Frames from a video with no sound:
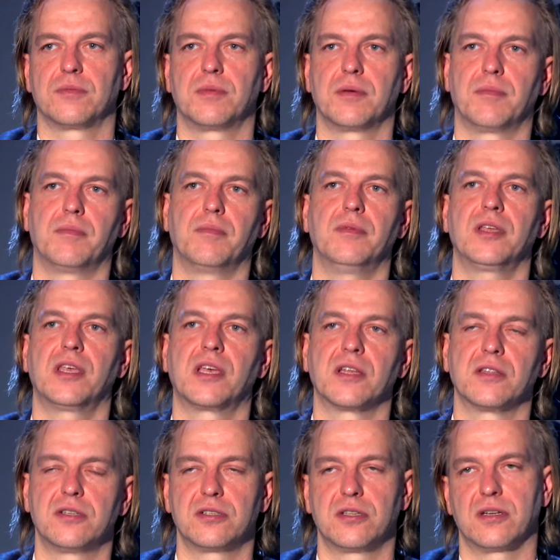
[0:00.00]
w sobie
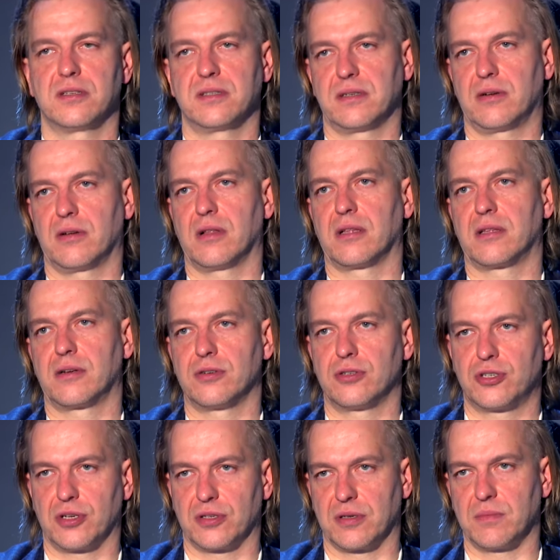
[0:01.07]
gigantyczne ryzyko dla tego życia